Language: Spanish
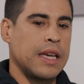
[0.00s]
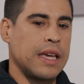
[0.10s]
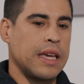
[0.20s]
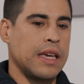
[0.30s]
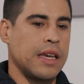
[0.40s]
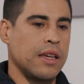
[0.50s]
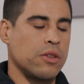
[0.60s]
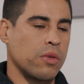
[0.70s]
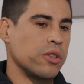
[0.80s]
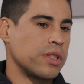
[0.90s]
Eh,
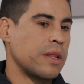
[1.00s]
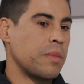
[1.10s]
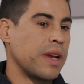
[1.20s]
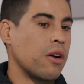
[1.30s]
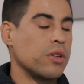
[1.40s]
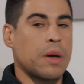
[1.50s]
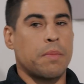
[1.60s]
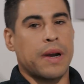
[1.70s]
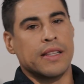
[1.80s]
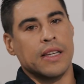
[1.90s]
yo cuando estaba en Envigado ya
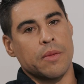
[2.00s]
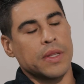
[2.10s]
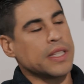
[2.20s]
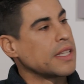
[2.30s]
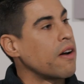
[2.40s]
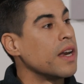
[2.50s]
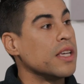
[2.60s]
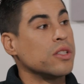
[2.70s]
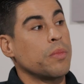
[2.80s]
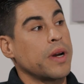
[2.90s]
prácticamente estaba
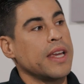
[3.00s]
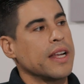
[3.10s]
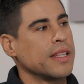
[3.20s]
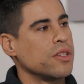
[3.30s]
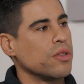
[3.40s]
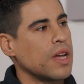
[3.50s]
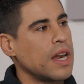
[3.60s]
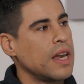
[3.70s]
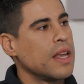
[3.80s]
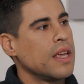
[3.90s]
listo para ir a Nacional.